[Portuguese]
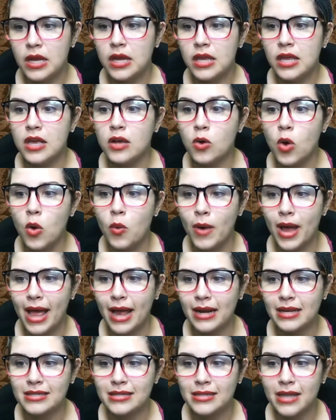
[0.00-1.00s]
e com
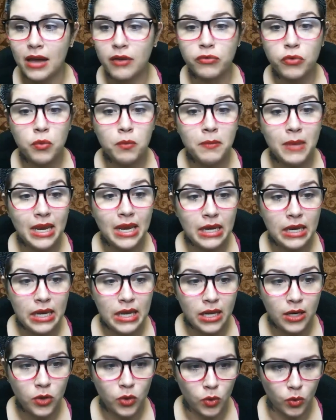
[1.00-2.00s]
ela estava um
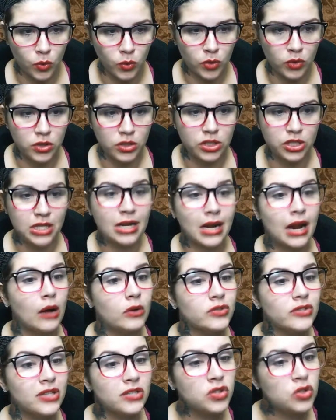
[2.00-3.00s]
menino de
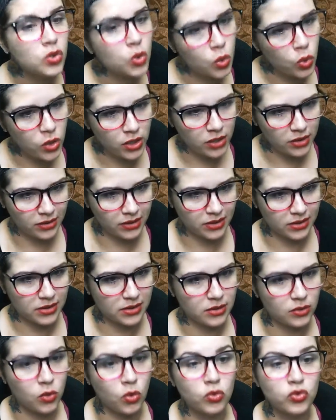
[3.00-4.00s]
calças
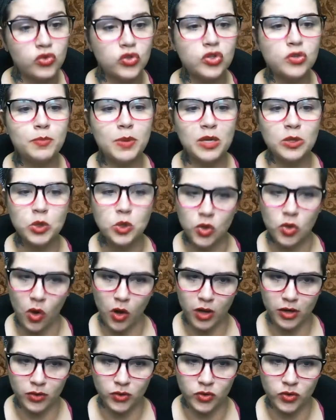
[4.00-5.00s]
curtas com
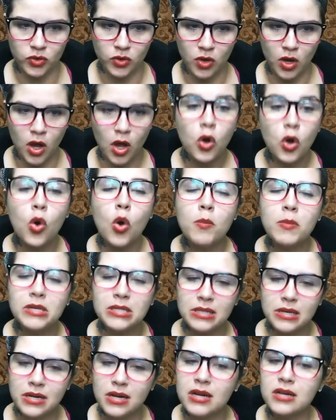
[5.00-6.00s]
suspensórios, como
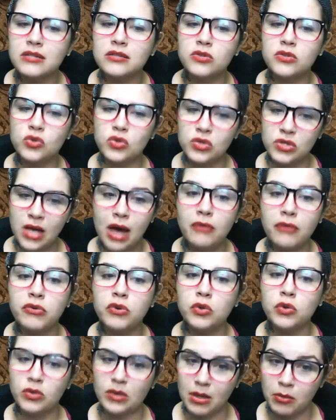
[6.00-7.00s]
as crianças usavam
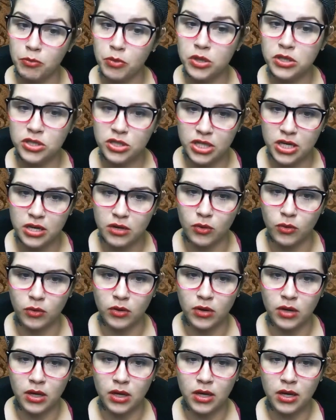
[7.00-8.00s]
no tempo
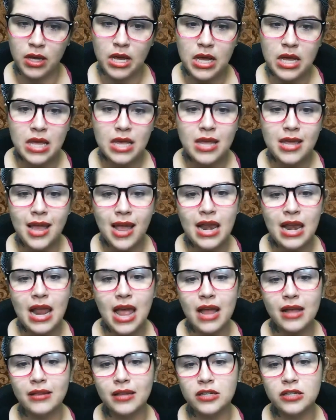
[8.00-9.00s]
antigo. E ele
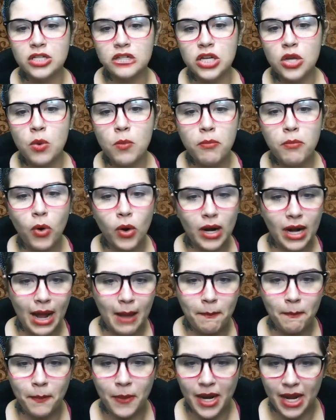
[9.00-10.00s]
ainda tinha um boné
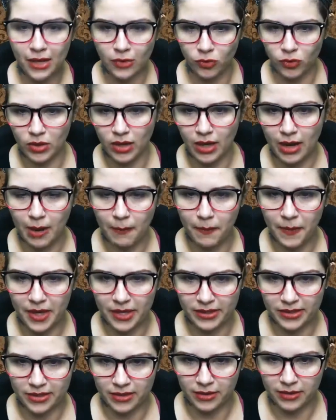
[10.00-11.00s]
preto na
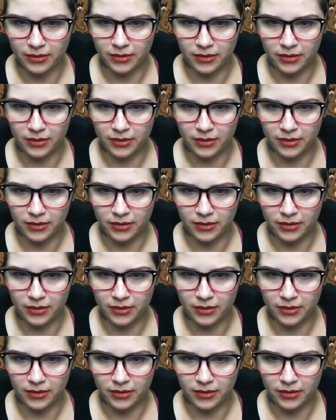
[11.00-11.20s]
cabeça.